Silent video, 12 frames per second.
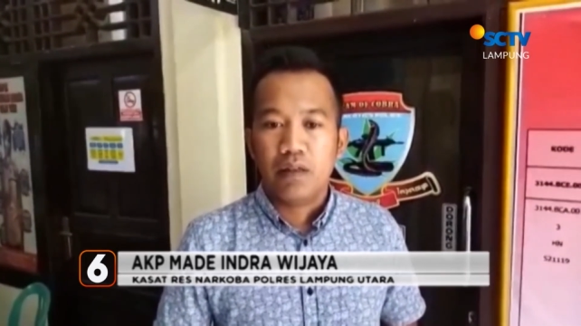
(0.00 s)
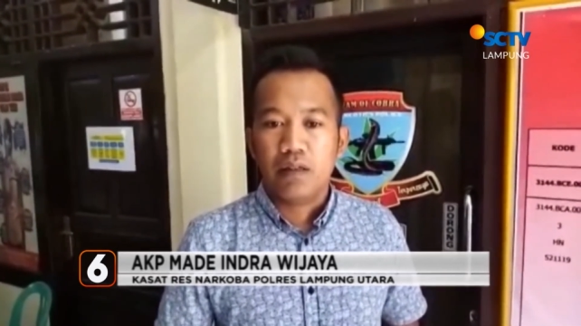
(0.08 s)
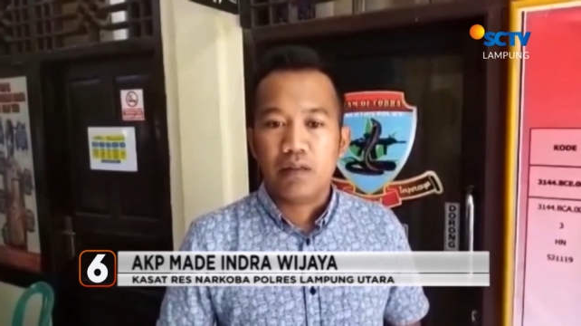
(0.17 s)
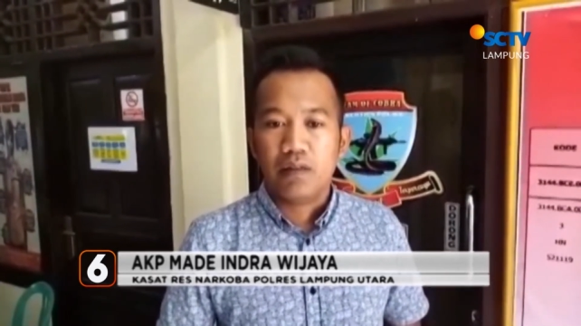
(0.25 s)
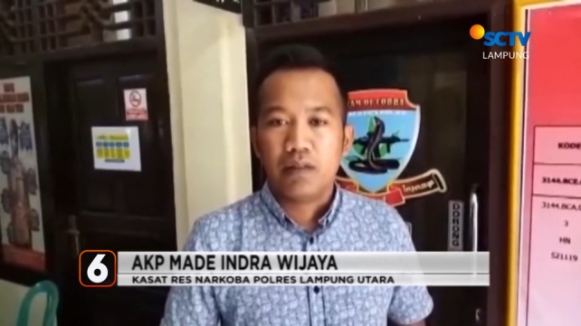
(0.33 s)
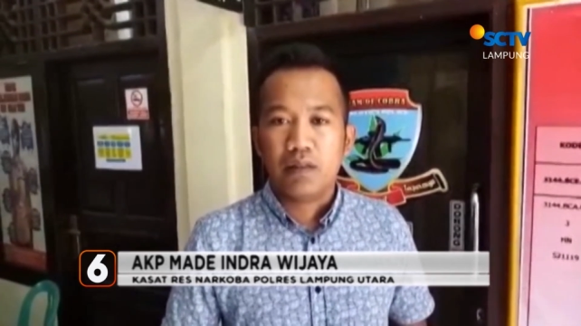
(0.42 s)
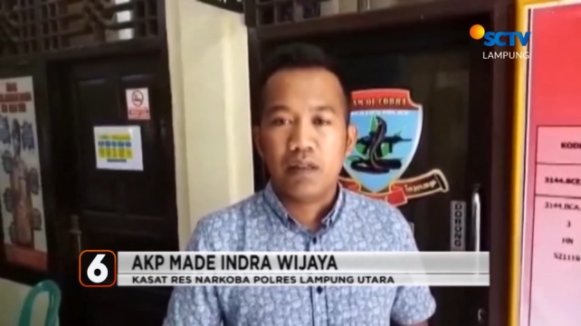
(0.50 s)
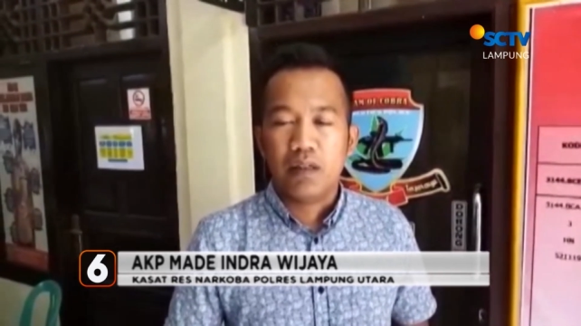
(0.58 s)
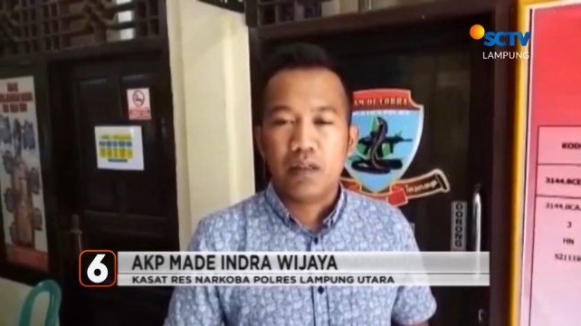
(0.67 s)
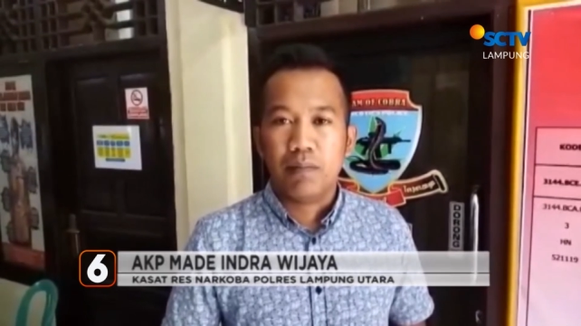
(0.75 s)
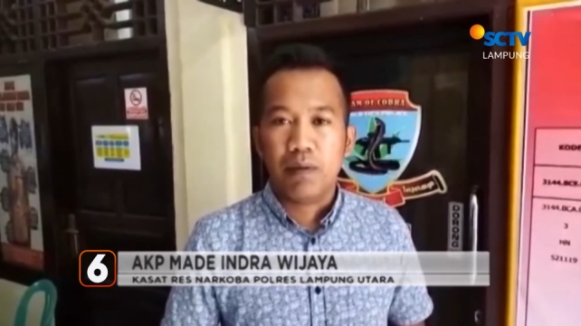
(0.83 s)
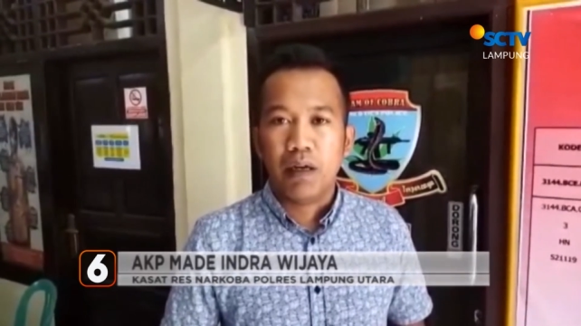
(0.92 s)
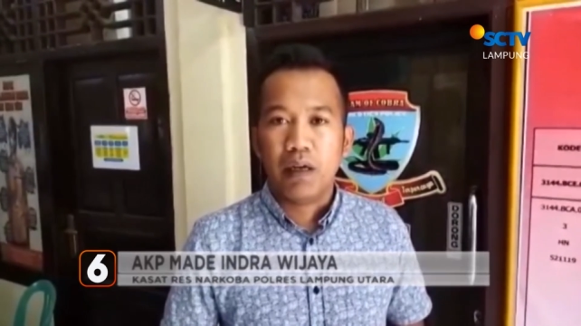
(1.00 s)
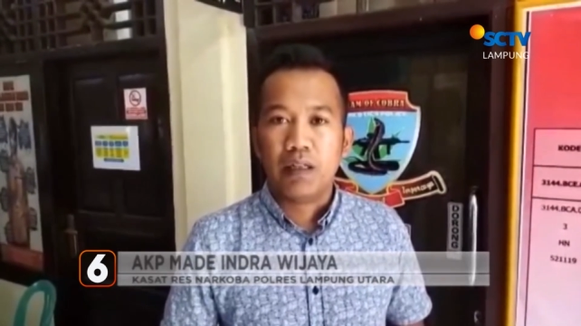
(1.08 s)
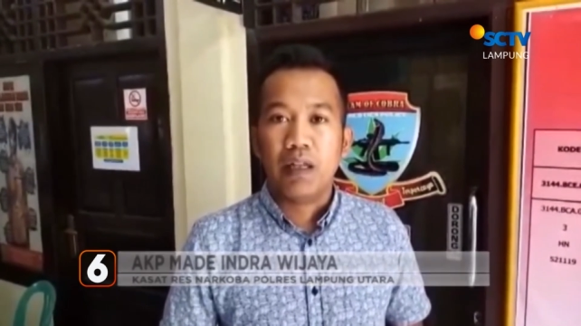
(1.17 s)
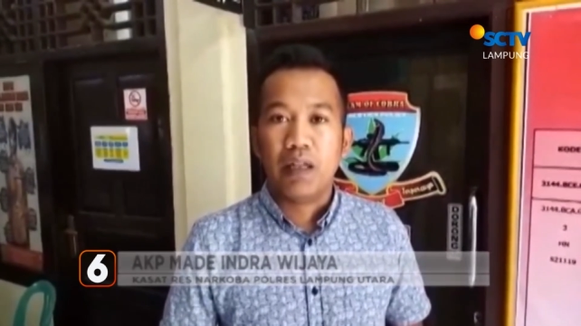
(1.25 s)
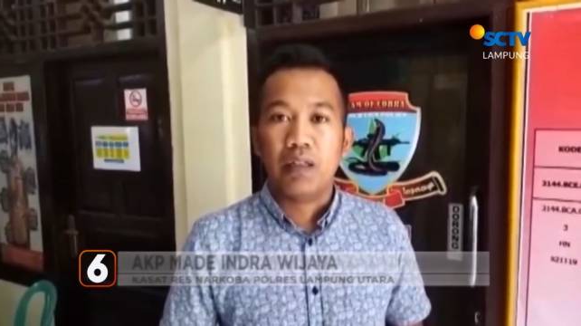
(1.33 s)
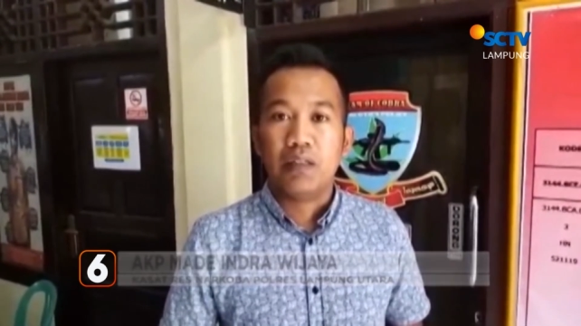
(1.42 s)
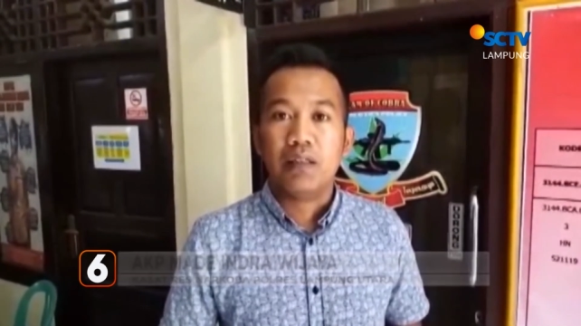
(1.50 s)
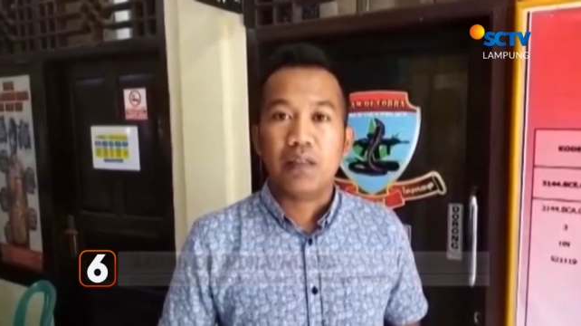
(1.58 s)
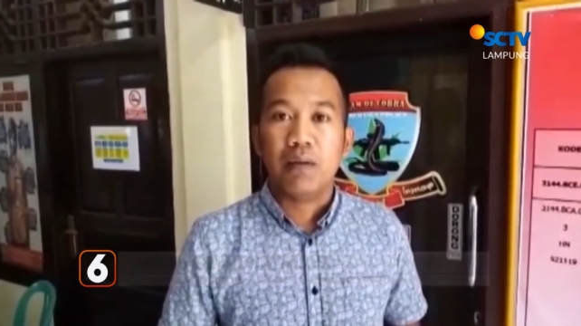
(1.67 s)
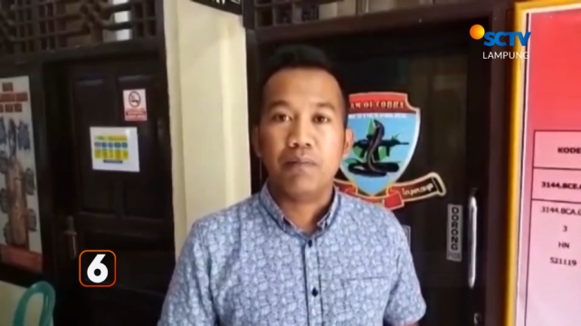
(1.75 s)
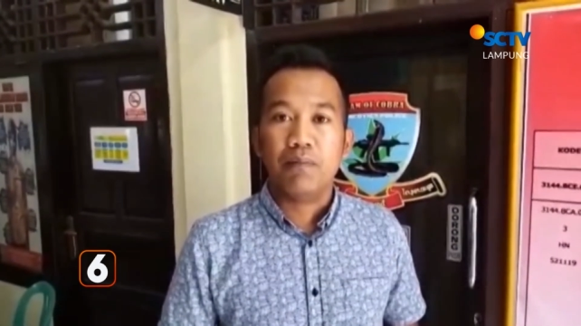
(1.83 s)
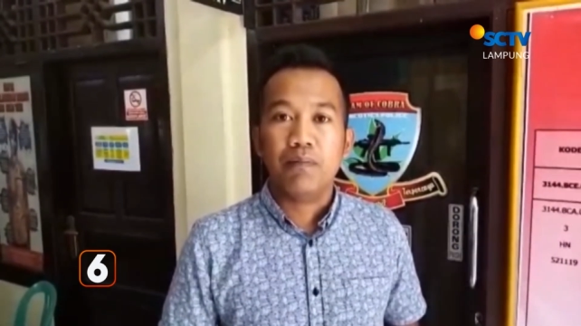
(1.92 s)
uh, seperangkat alat
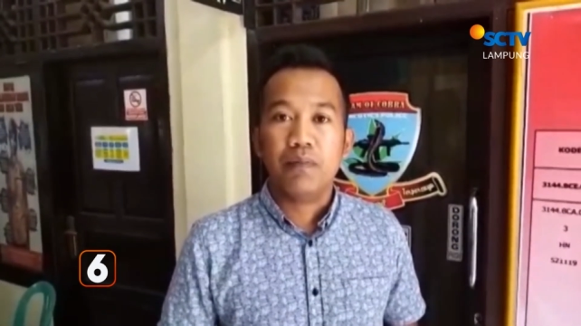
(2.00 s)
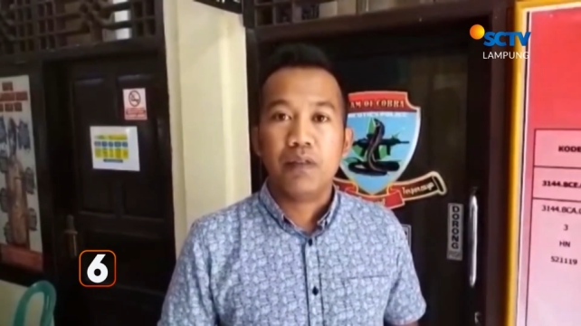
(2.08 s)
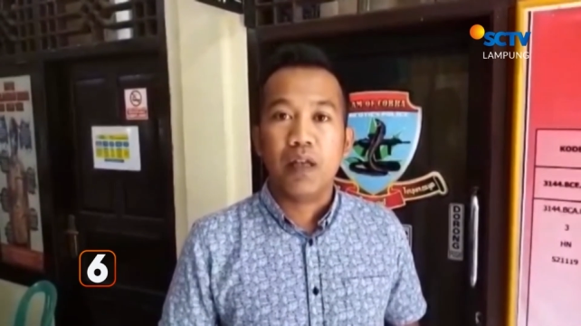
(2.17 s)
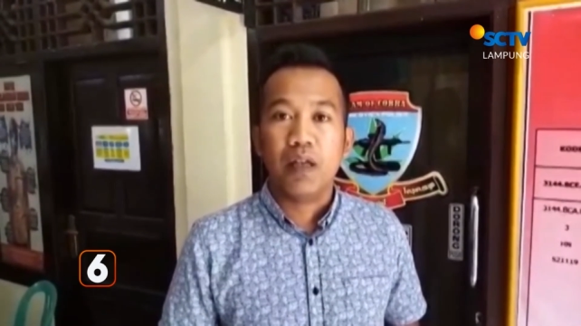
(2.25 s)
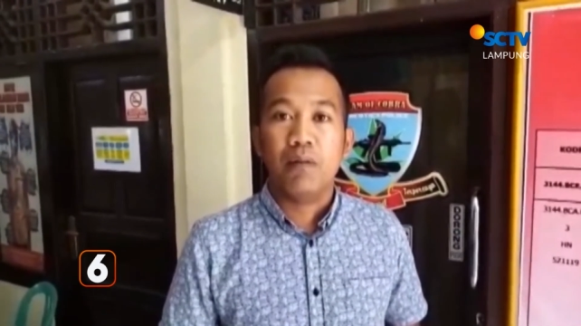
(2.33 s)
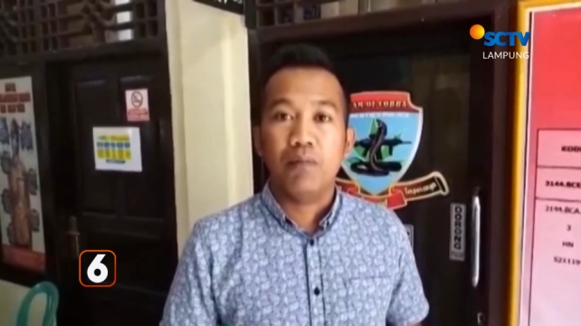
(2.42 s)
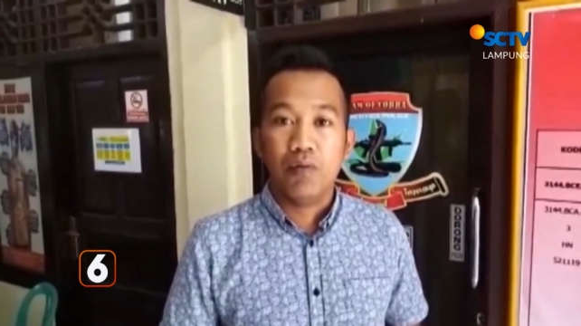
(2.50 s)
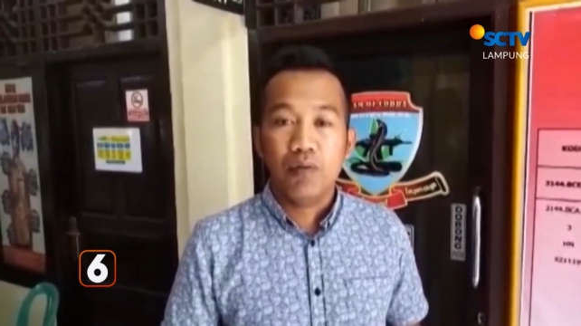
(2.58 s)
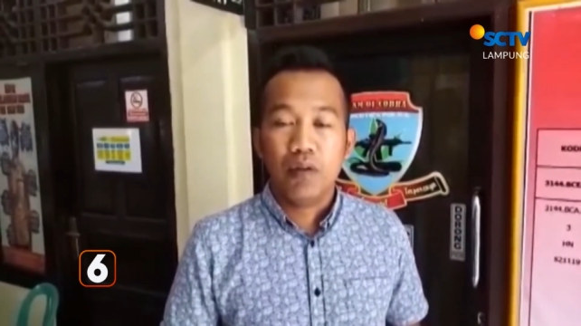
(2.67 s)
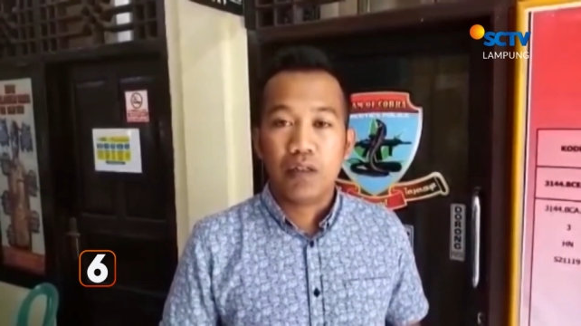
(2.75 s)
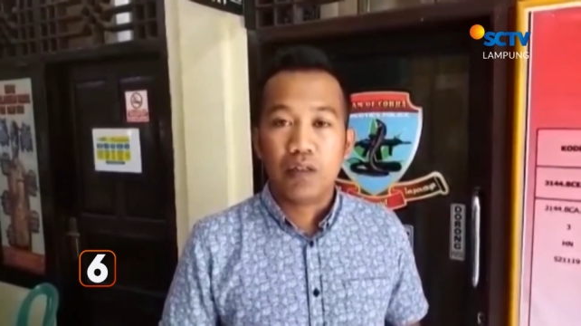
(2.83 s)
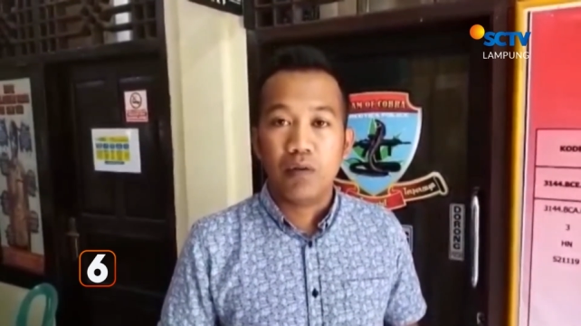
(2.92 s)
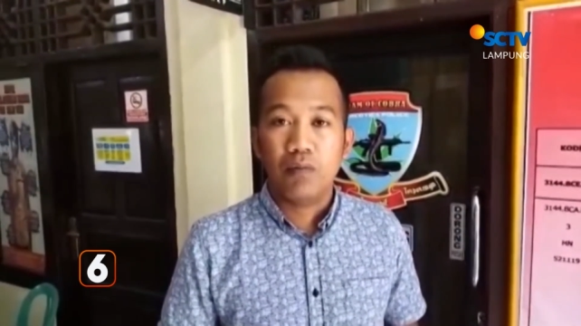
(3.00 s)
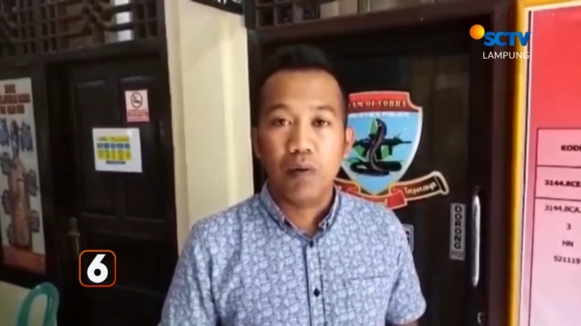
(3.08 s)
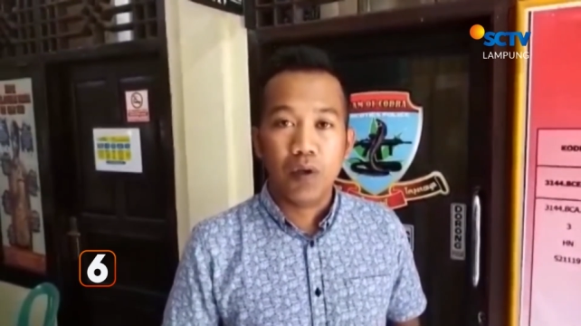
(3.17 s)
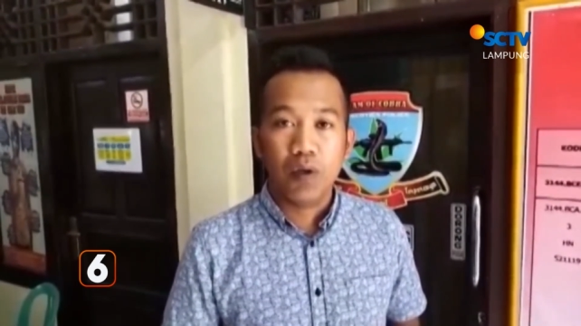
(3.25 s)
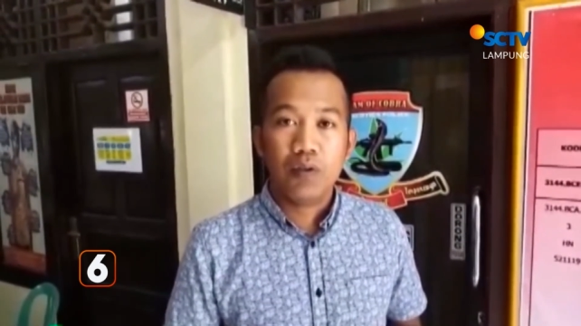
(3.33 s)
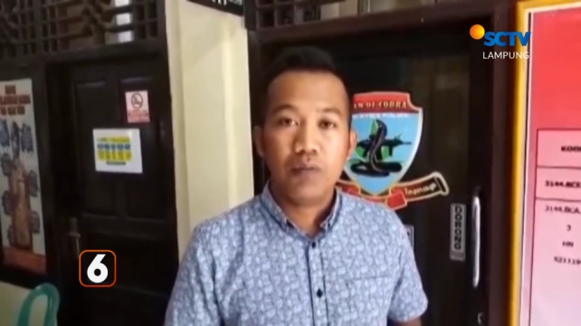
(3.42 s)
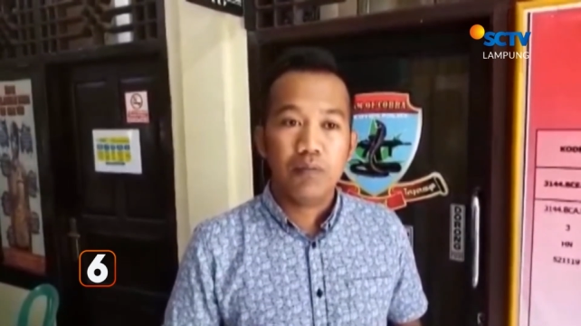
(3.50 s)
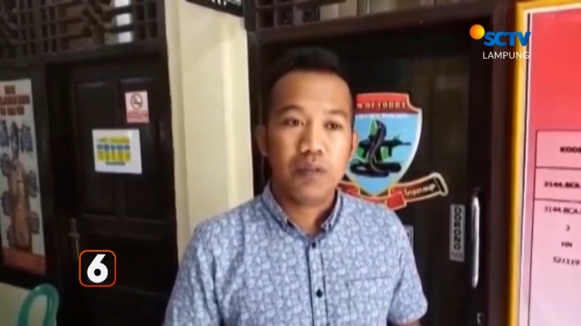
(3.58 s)
hisap sabu atau bom